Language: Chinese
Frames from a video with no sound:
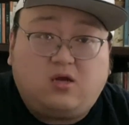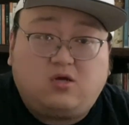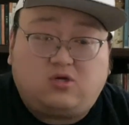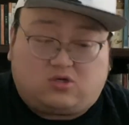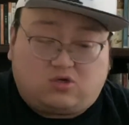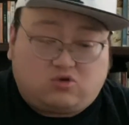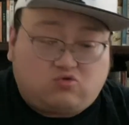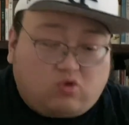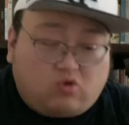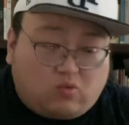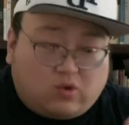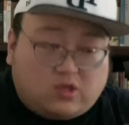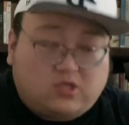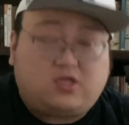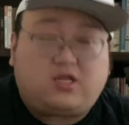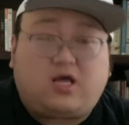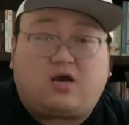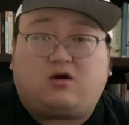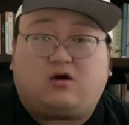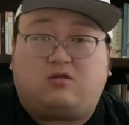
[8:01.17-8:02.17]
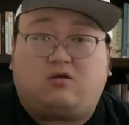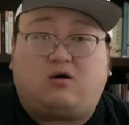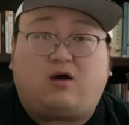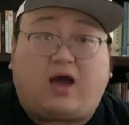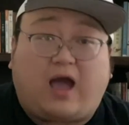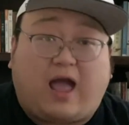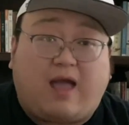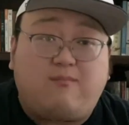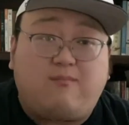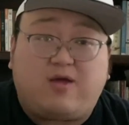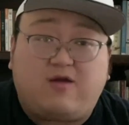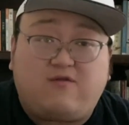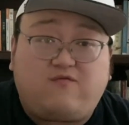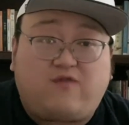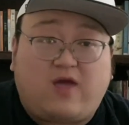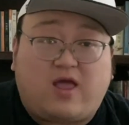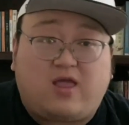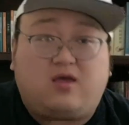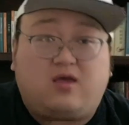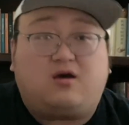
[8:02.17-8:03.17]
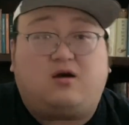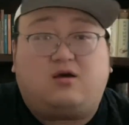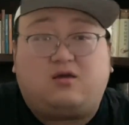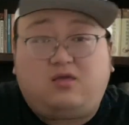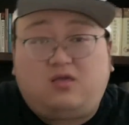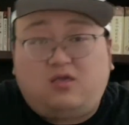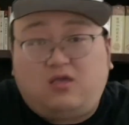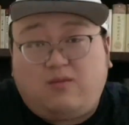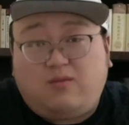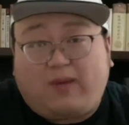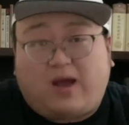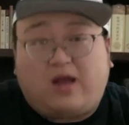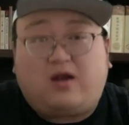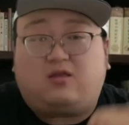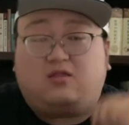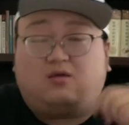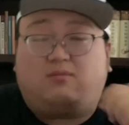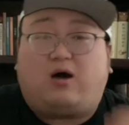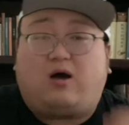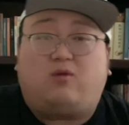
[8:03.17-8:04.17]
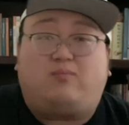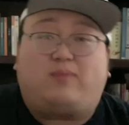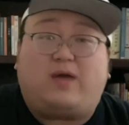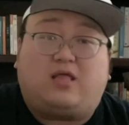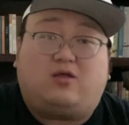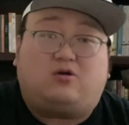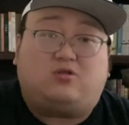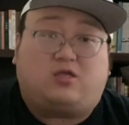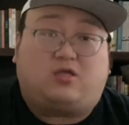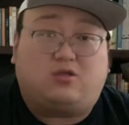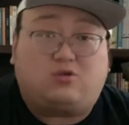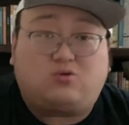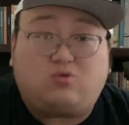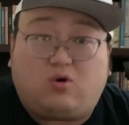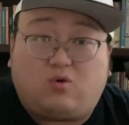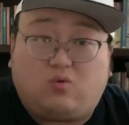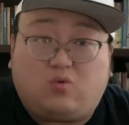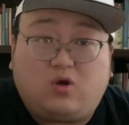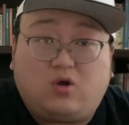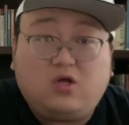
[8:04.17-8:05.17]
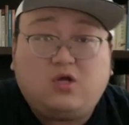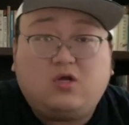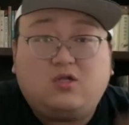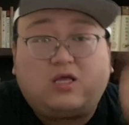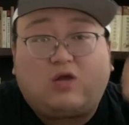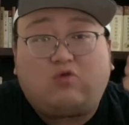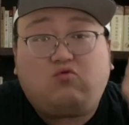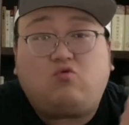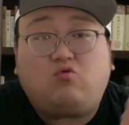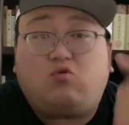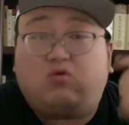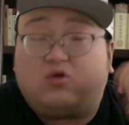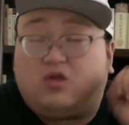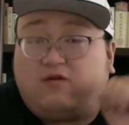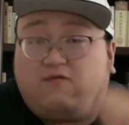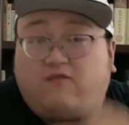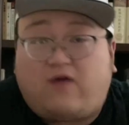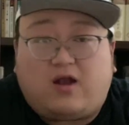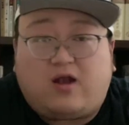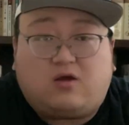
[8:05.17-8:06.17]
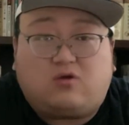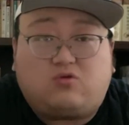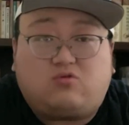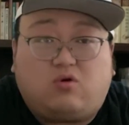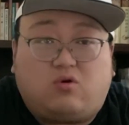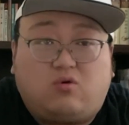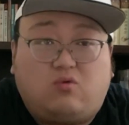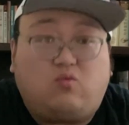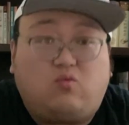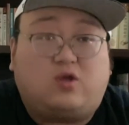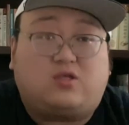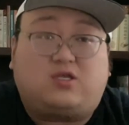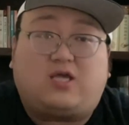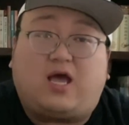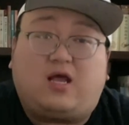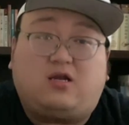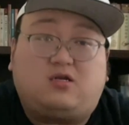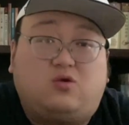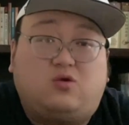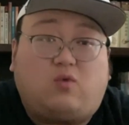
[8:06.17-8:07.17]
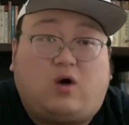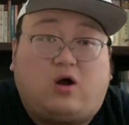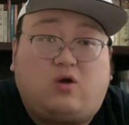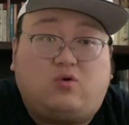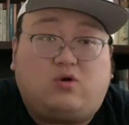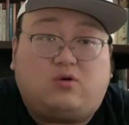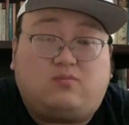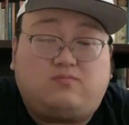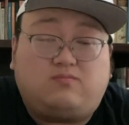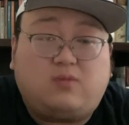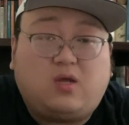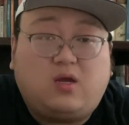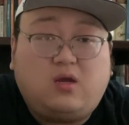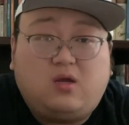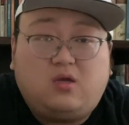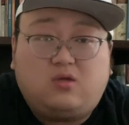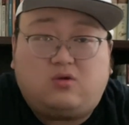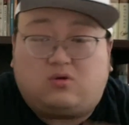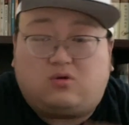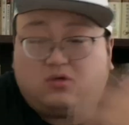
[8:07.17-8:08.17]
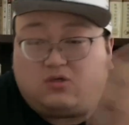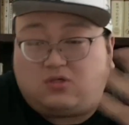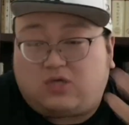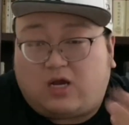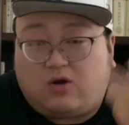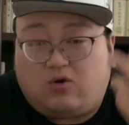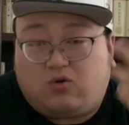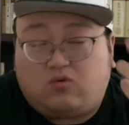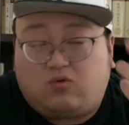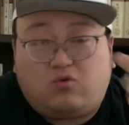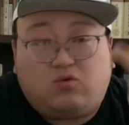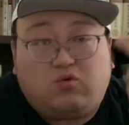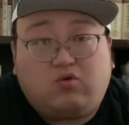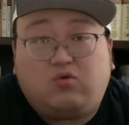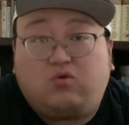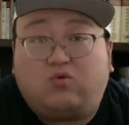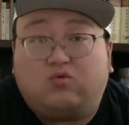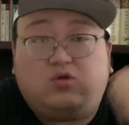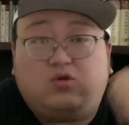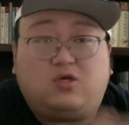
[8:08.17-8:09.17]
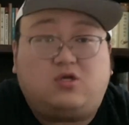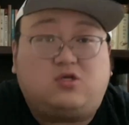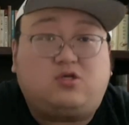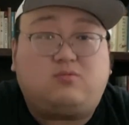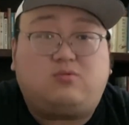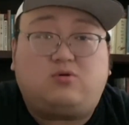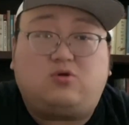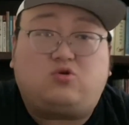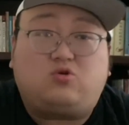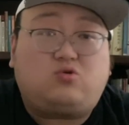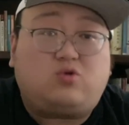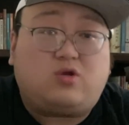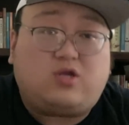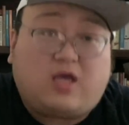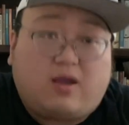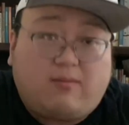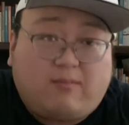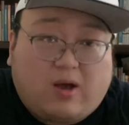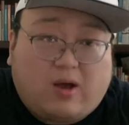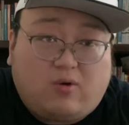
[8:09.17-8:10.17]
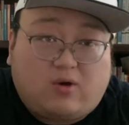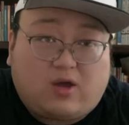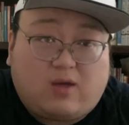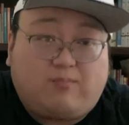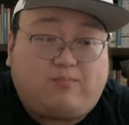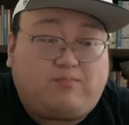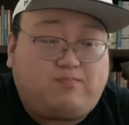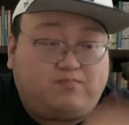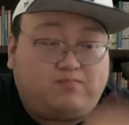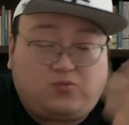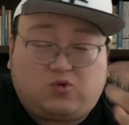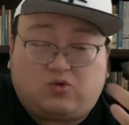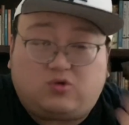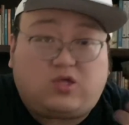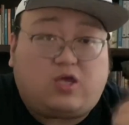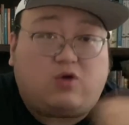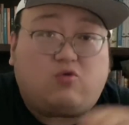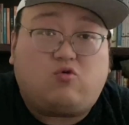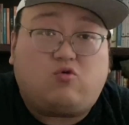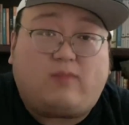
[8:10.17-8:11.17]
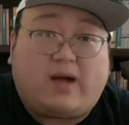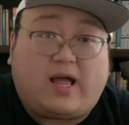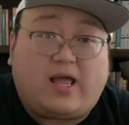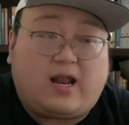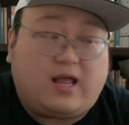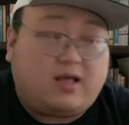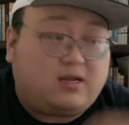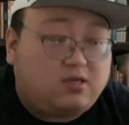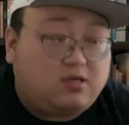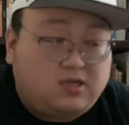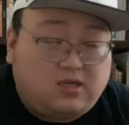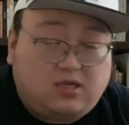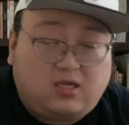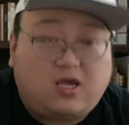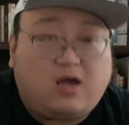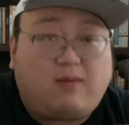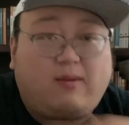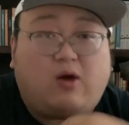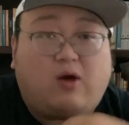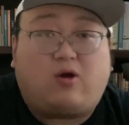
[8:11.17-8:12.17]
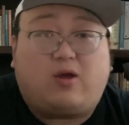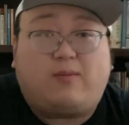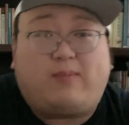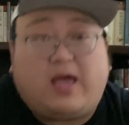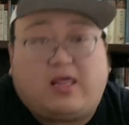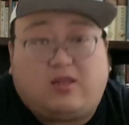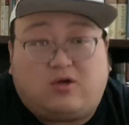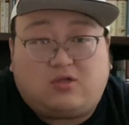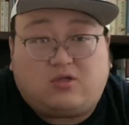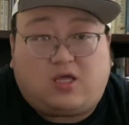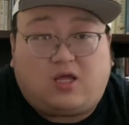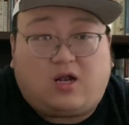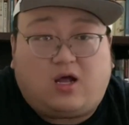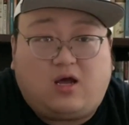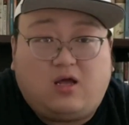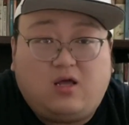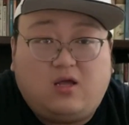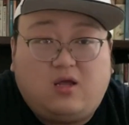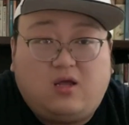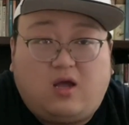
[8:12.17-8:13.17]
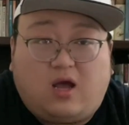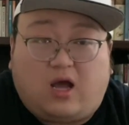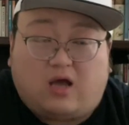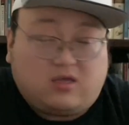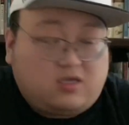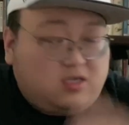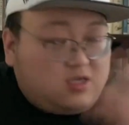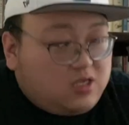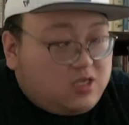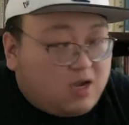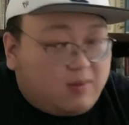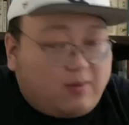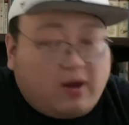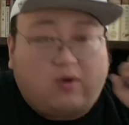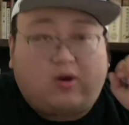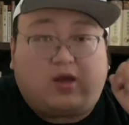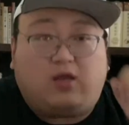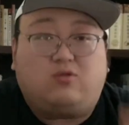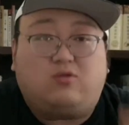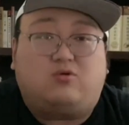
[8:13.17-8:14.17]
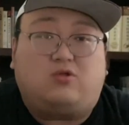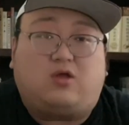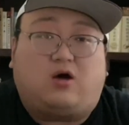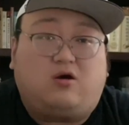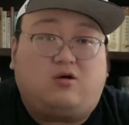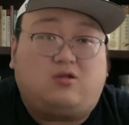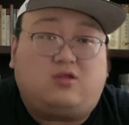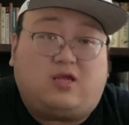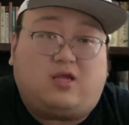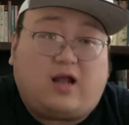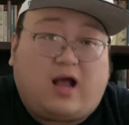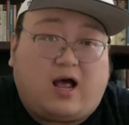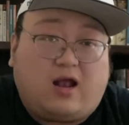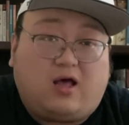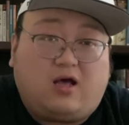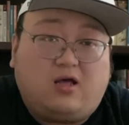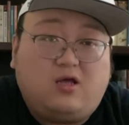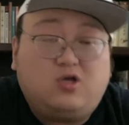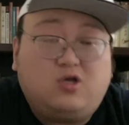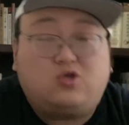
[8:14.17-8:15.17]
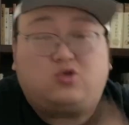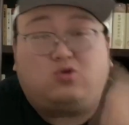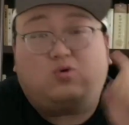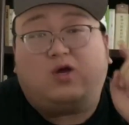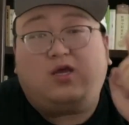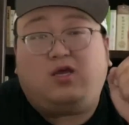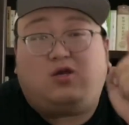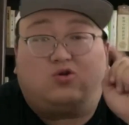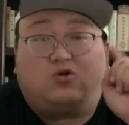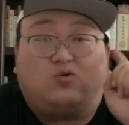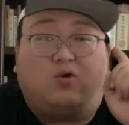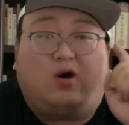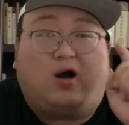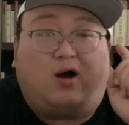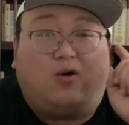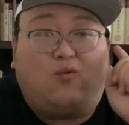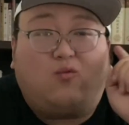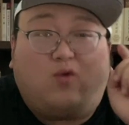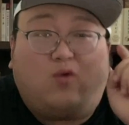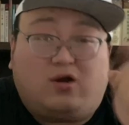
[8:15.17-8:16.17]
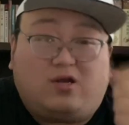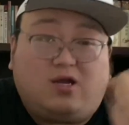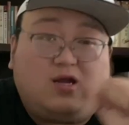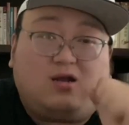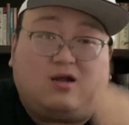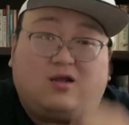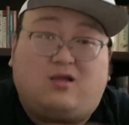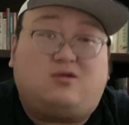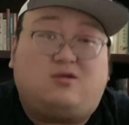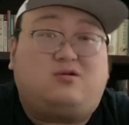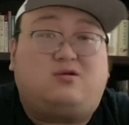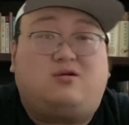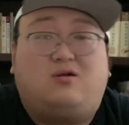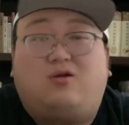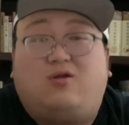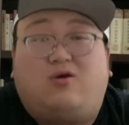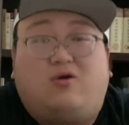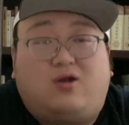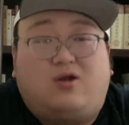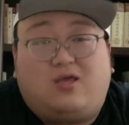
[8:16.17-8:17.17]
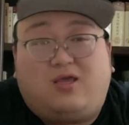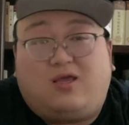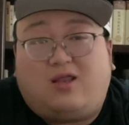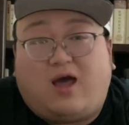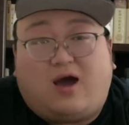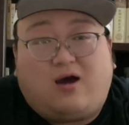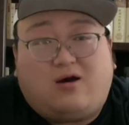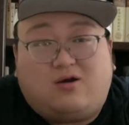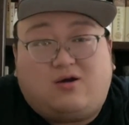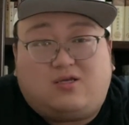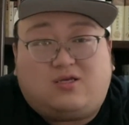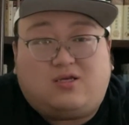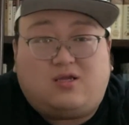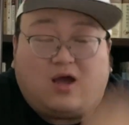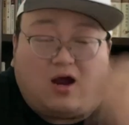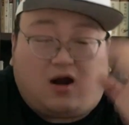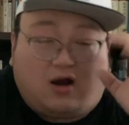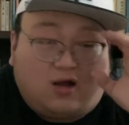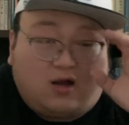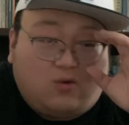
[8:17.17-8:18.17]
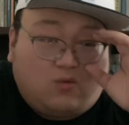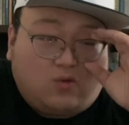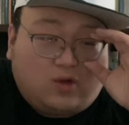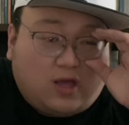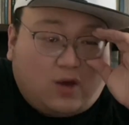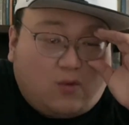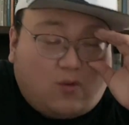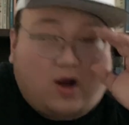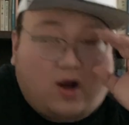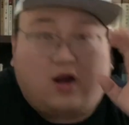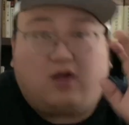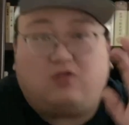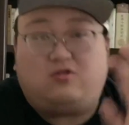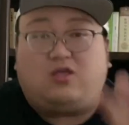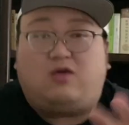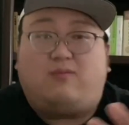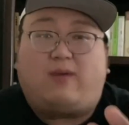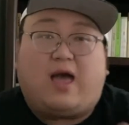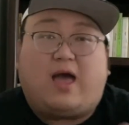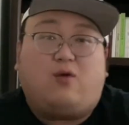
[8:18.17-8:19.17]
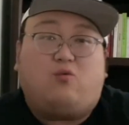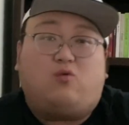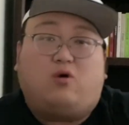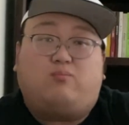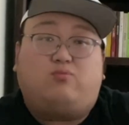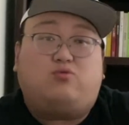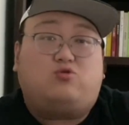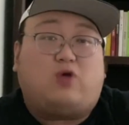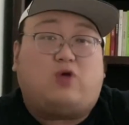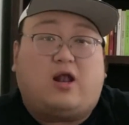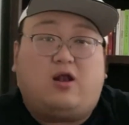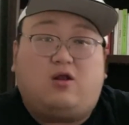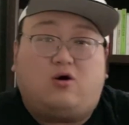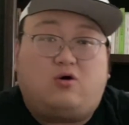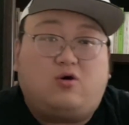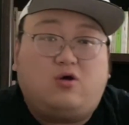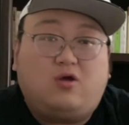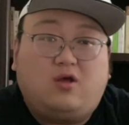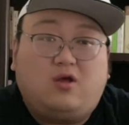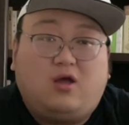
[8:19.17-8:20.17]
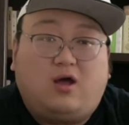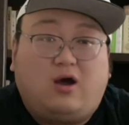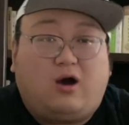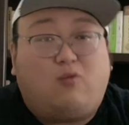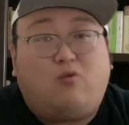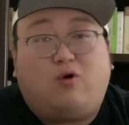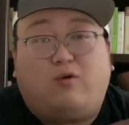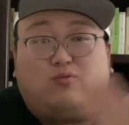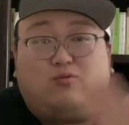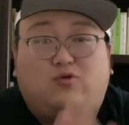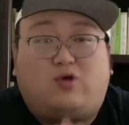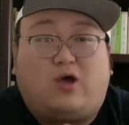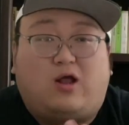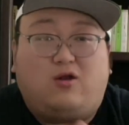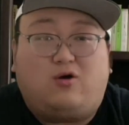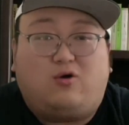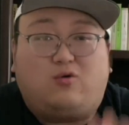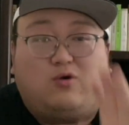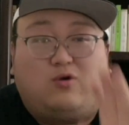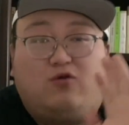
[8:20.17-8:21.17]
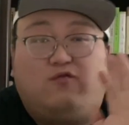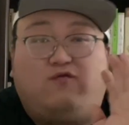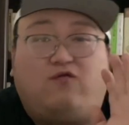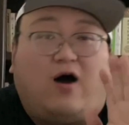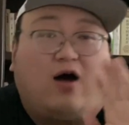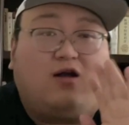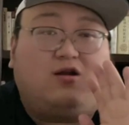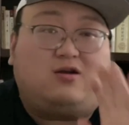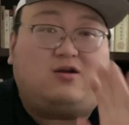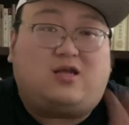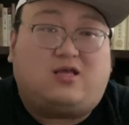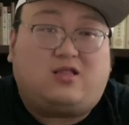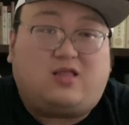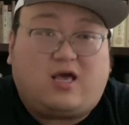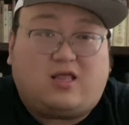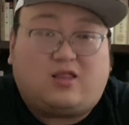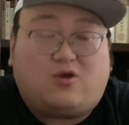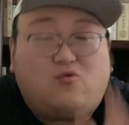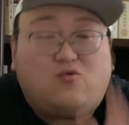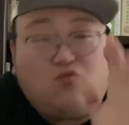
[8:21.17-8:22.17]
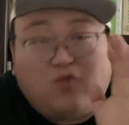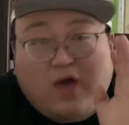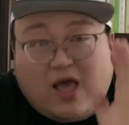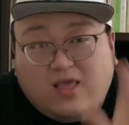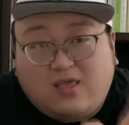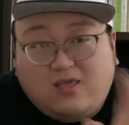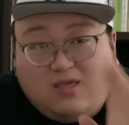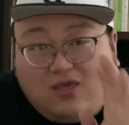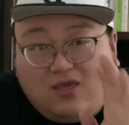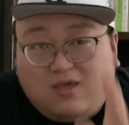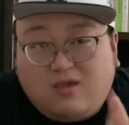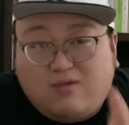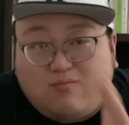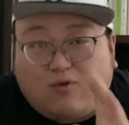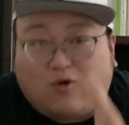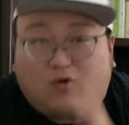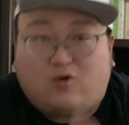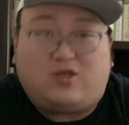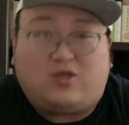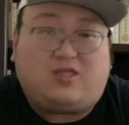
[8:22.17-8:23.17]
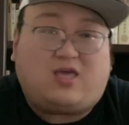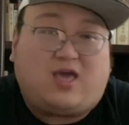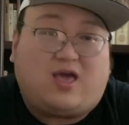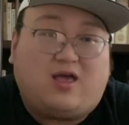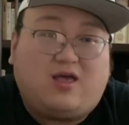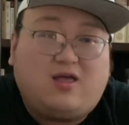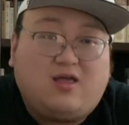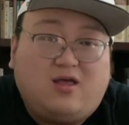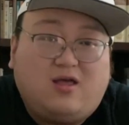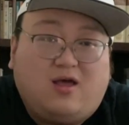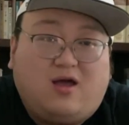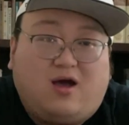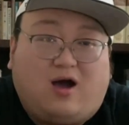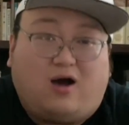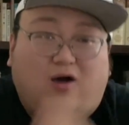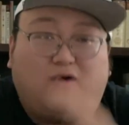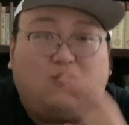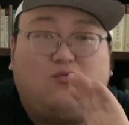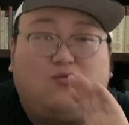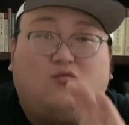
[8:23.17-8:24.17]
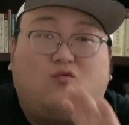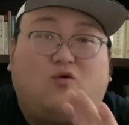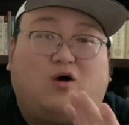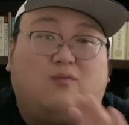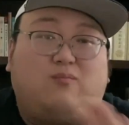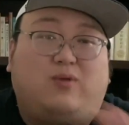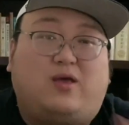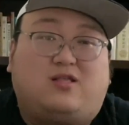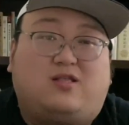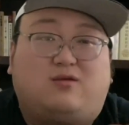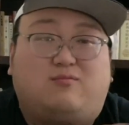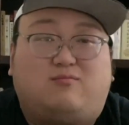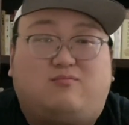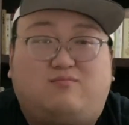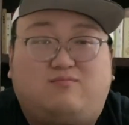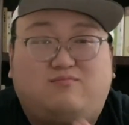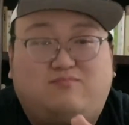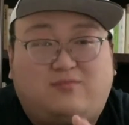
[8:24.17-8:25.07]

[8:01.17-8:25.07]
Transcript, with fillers: 只是说我现在可能还没犯一个一巴掌能把我拍到底的错误，但如果我一犯这个错误，我猜这网络，就是这种舆论攻击，是不是就瞬间把我给就底裤扒下来，一下把我给拍到底了啊？一下把我给弄到那啥了。所以说啊，我这人是留了一两个心眼的，我在网上底牌我不全露啊，我不全露，我就防着这一天呢。万一某一天啊，我被这么。